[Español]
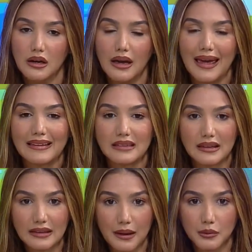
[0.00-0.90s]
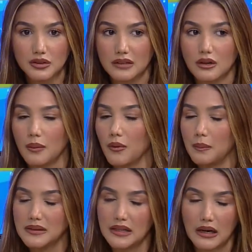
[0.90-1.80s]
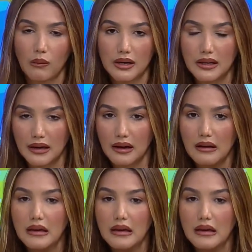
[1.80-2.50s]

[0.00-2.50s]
entendemos que eso le puede pasar a cualquiera,